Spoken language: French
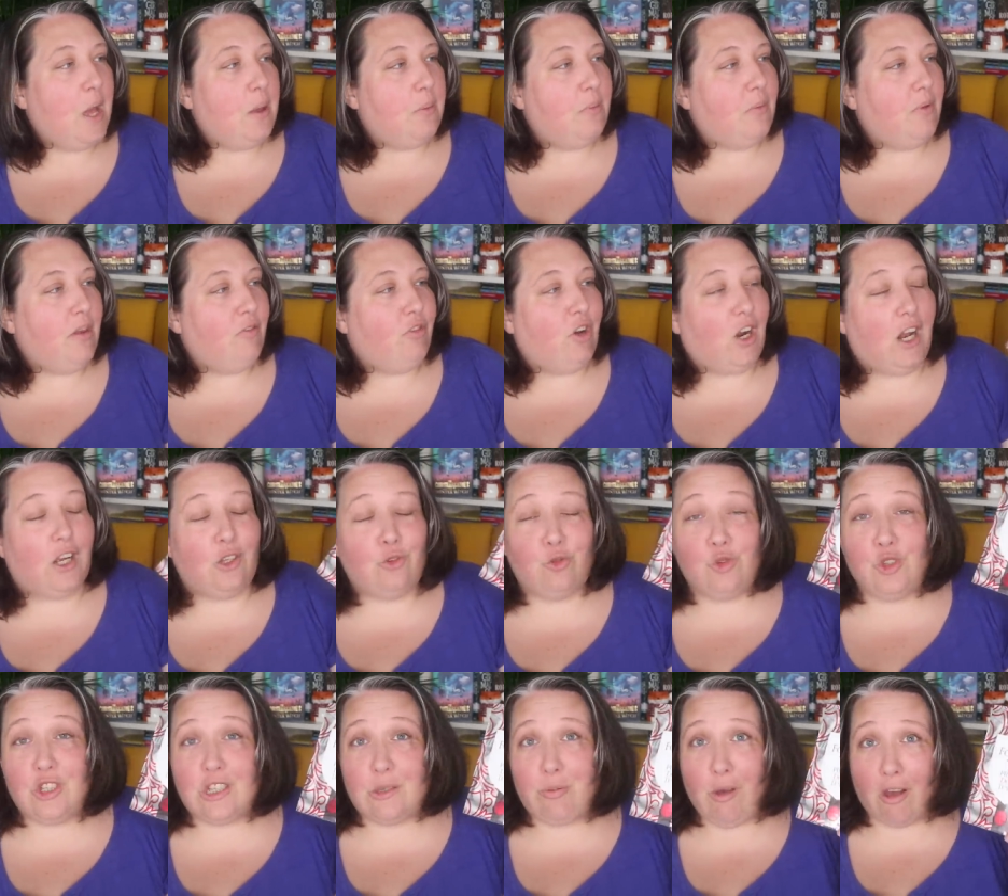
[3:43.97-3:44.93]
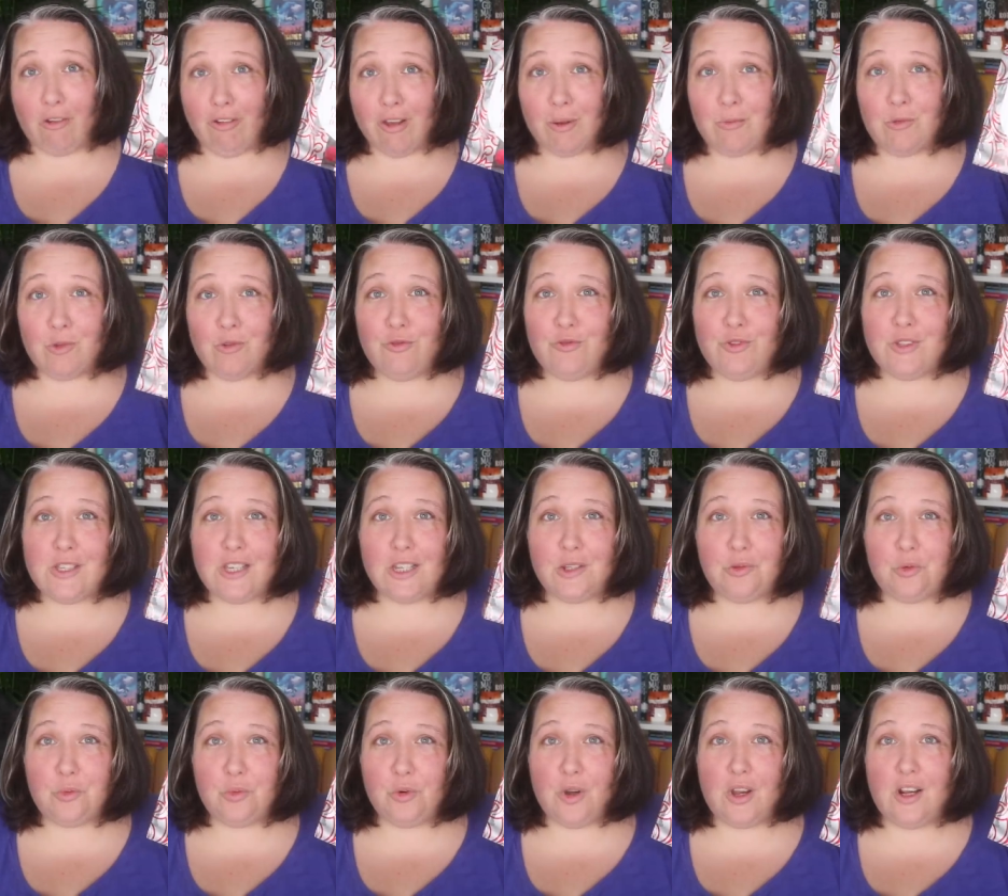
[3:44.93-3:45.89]
Mais voilà, donc j'espère vraiment que vous
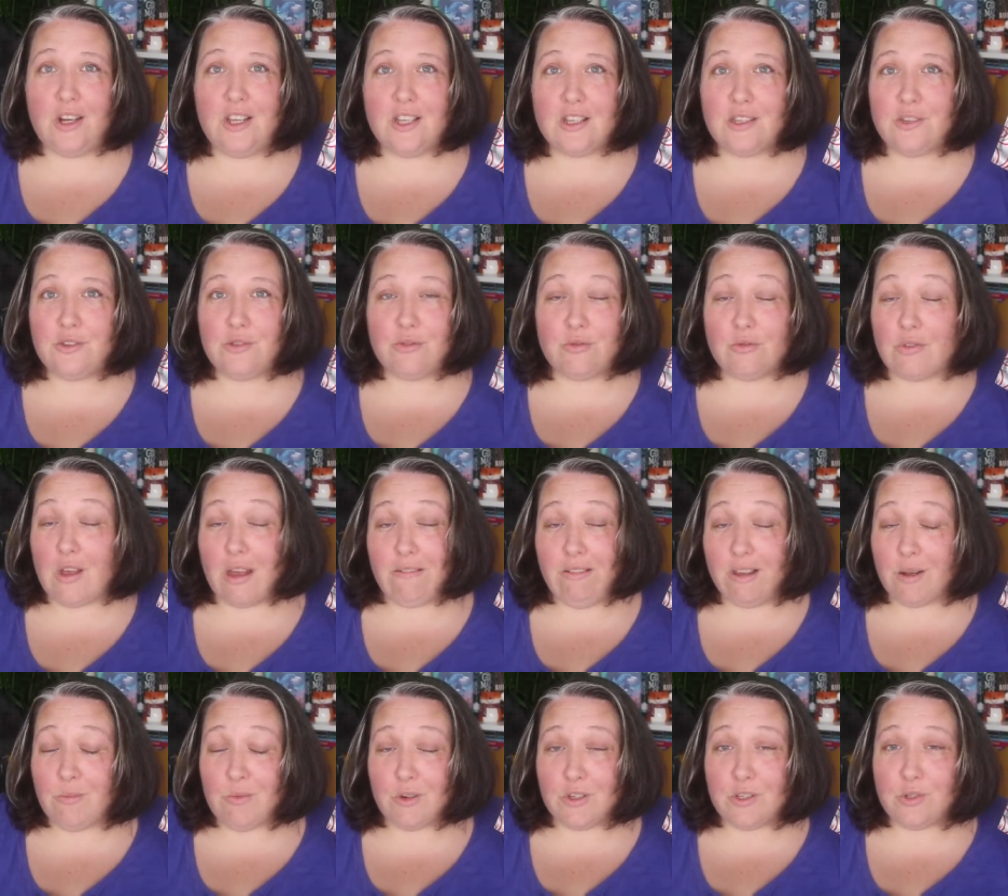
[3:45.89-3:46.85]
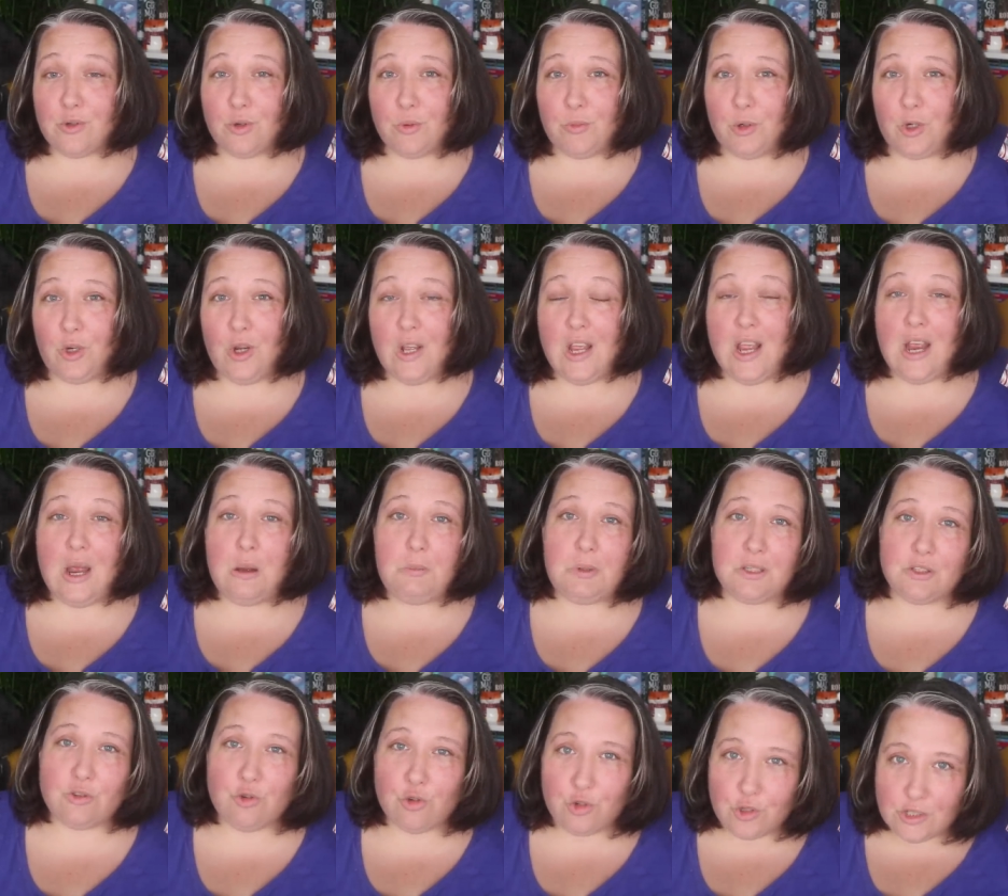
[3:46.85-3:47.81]
serez nombreux à lire avec moi ce roman,
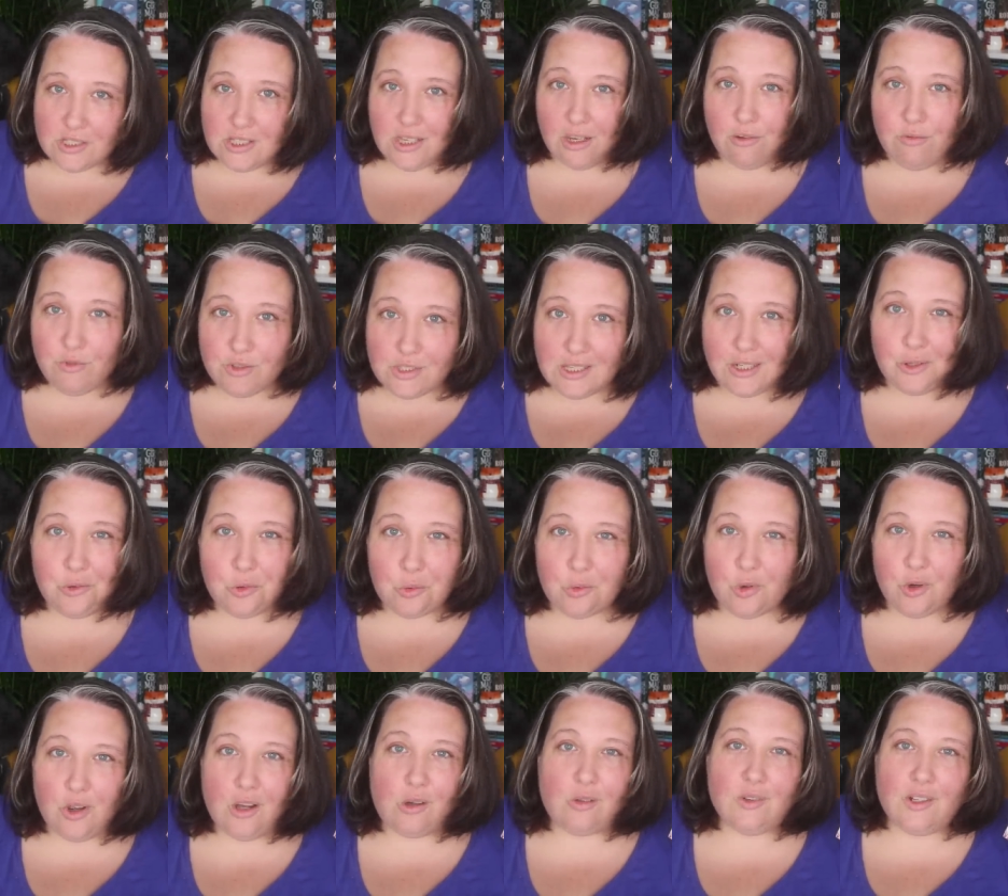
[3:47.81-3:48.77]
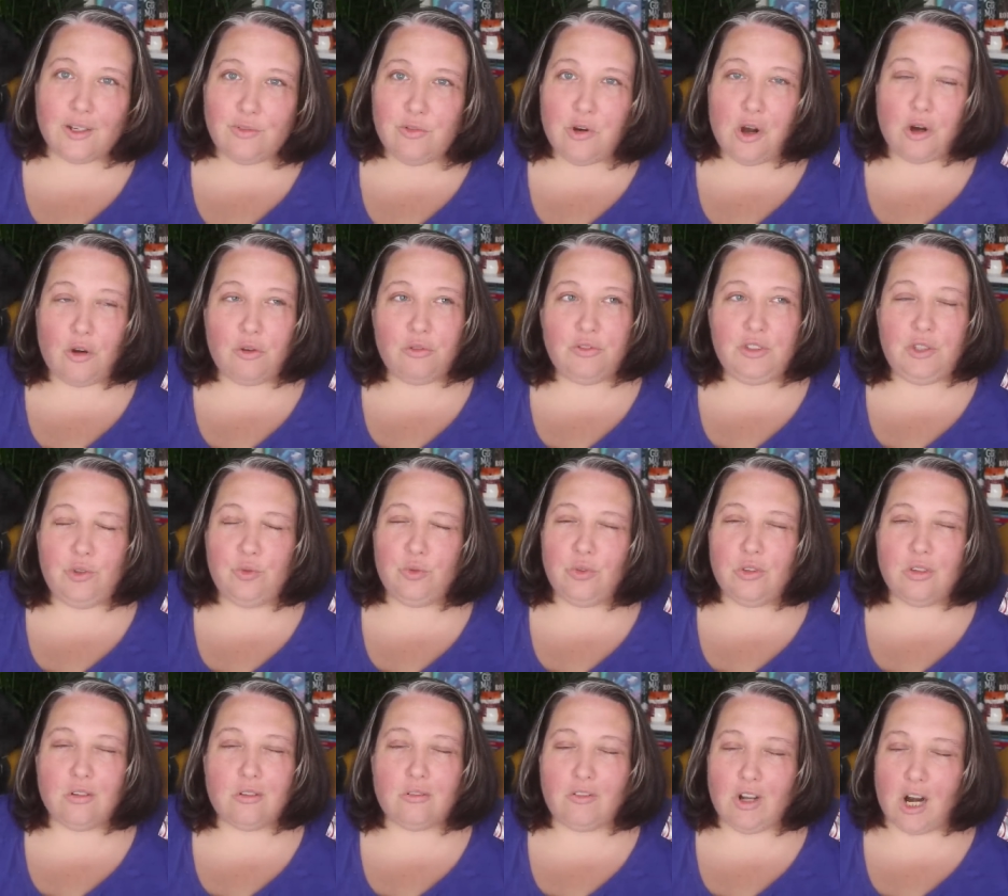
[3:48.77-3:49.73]
parce que je sais que vous êtes nombreux à en avoir envie,
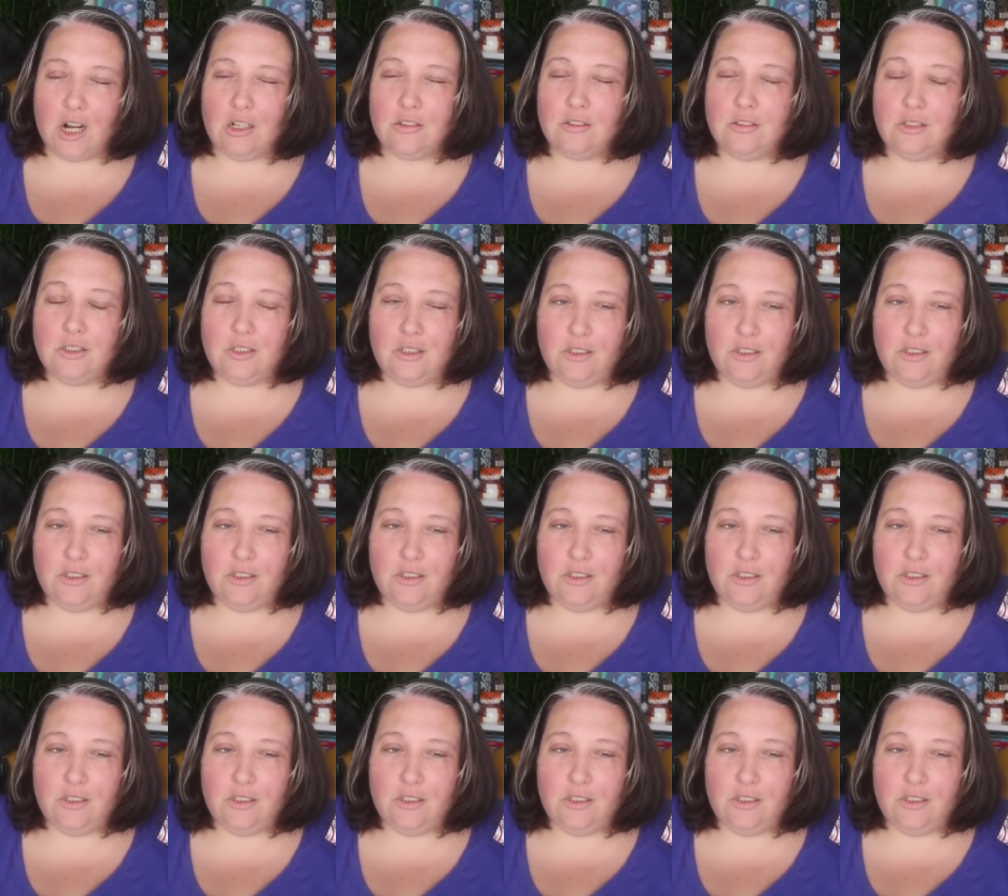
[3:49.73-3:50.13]
donc euh, voilà.